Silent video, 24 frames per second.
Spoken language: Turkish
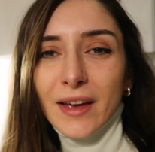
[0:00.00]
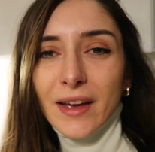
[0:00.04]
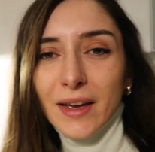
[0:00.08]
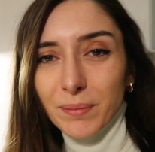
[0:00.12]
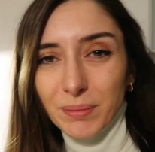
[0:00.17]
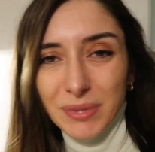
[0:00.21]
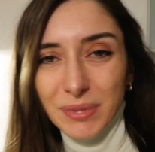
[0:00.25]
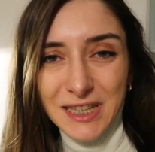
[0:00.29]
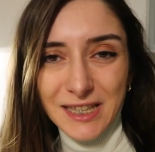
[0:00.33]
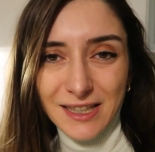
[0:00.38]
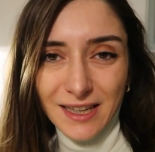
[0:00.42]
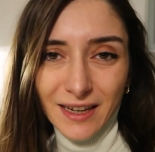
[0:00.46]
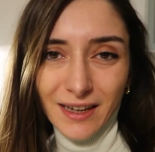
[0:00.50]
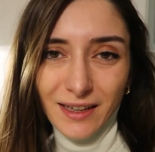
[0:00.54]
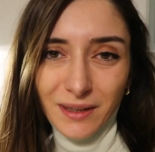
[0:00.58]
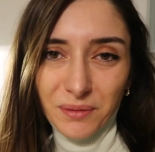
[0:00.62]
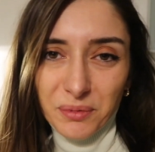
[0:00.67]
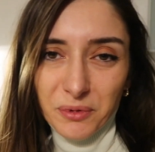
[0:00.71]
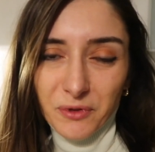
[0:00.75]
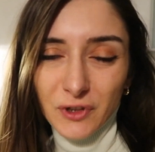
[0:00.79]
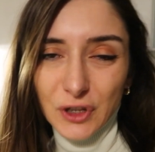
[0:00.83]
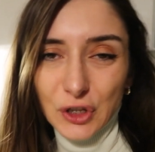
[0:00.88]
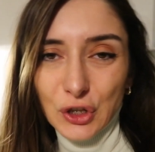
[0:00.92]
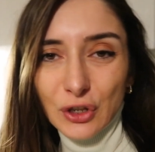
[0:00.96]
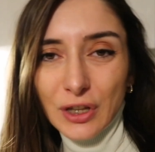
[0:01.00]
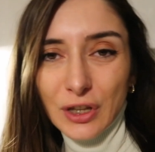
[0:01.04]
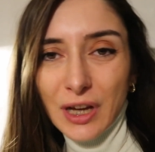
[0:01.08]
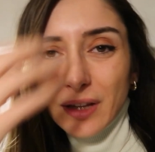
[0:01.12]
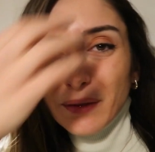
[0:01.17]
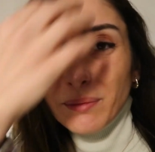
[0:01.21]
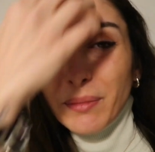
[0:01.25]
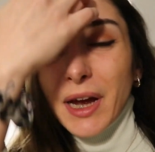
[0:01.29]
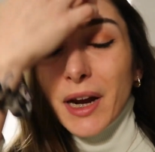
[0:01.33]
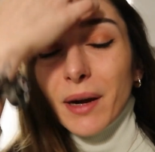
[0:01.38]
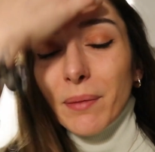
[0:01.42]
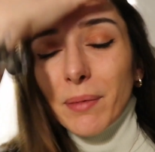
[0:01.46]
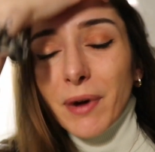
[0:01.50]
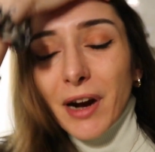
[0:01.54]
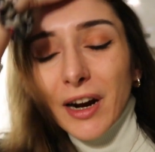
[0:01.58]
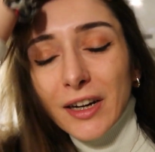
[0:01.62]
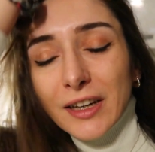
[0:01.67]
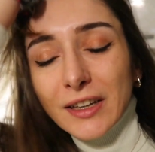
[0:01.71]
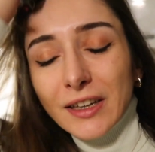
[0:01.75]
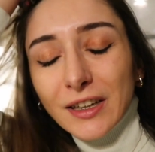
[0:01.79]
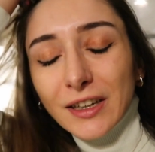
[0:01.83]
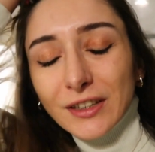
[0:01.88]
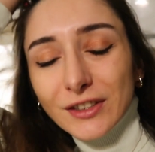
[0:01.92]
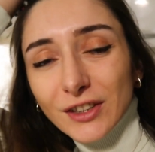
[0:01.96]
Hepinize yeni bir videodan merhaba
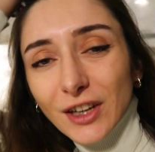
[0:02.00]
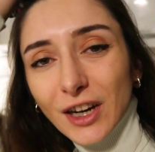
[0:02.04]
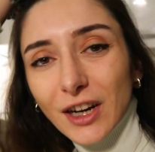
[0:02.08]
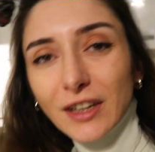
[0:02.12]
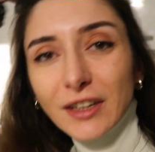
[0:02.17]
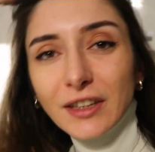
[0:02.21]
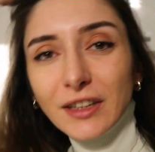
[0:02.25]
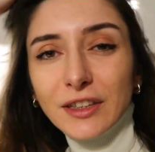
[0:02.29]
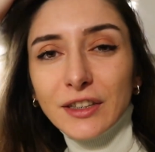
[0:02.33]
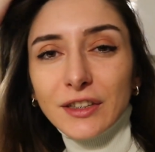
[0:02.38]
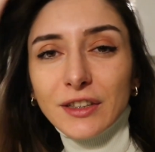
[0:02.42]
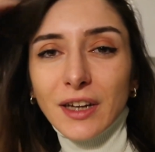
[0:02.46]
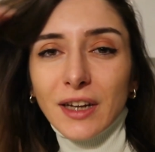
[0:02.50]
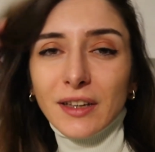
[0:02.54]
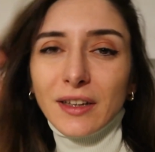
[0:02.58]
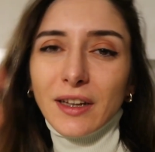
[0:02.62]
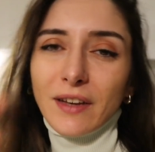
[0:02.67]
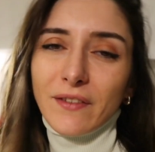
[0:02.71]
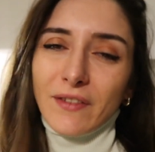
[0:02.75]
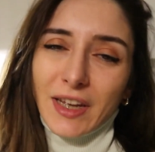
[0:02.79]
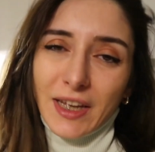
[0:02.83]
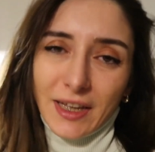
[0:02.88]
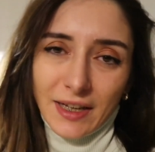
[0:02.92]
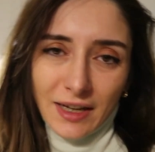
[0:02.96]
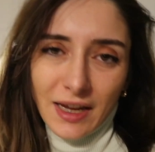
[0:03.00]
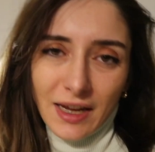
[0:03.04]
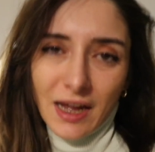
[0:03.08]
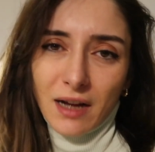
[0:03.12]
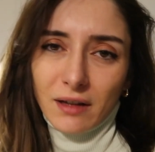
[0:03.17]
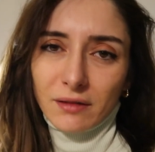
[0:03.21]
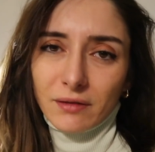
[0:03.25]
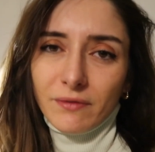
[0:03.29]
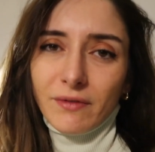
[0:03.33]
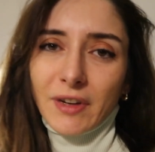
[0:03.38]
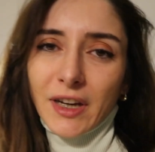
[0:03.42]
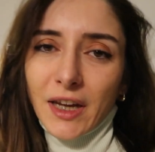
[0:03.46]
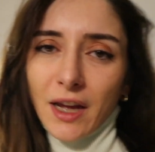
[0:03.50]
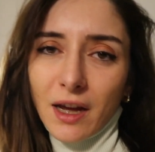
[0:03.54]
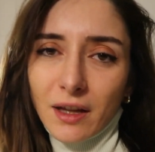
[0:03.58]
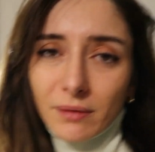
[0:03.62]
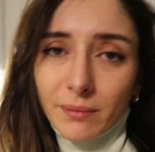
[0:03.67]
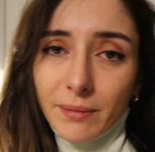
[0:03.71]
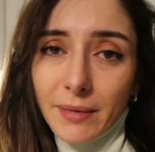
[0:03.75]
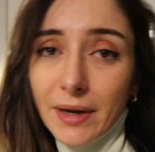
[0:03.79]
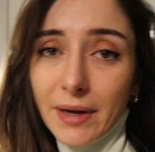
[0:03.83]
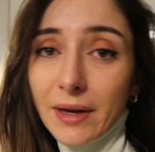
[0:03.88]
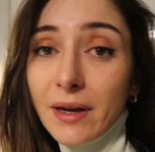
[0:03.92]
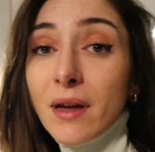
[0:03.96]
arkadaşlar. İşten eve yeni geldim ve
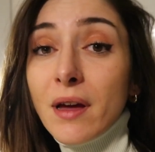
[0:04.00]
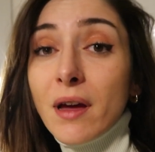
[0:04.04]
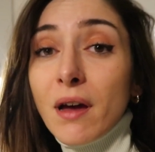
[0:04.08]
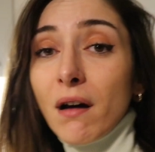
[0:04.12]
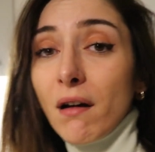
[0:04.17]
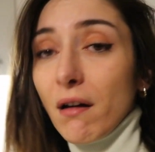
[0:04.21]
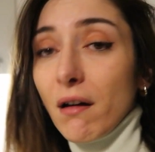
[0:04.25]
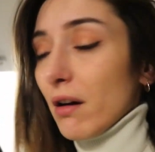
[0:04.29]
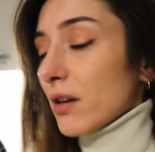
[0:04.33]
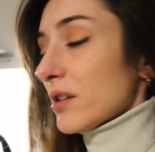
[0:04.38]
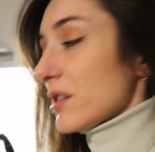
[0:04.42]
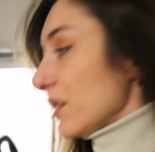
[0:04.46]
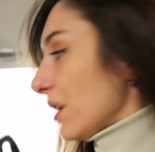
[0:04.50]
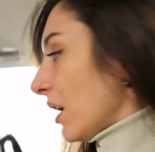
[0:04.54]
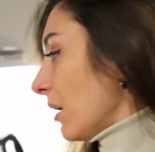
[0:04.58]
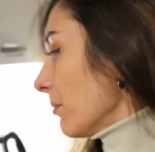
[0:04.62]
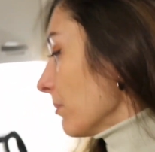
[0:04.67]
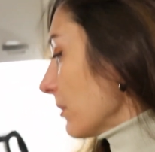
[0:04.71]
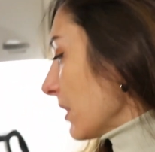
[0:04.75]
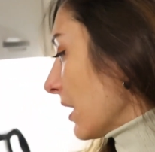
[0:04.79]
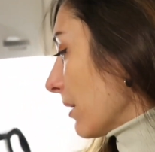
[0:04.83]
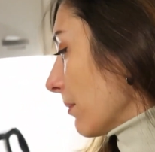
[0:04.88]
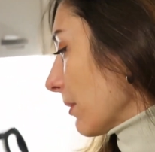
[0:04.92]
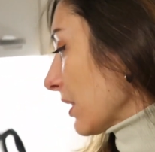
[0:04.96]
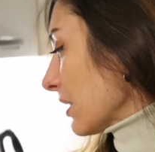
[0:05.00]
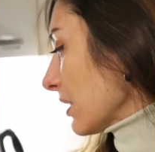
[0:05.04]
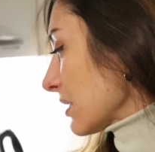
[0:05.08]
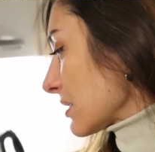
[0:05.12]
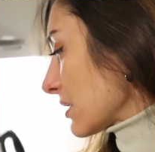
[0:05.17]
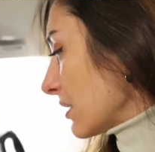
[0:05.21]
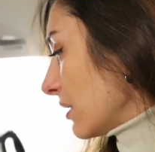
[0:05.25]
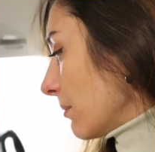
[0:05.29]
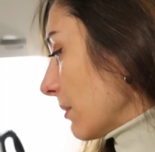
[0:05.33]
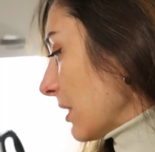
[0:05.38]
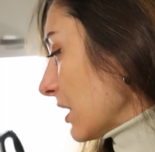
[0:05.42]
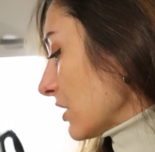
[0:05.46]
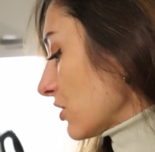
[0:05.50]
kendime acilen bir yemek hazırlamaya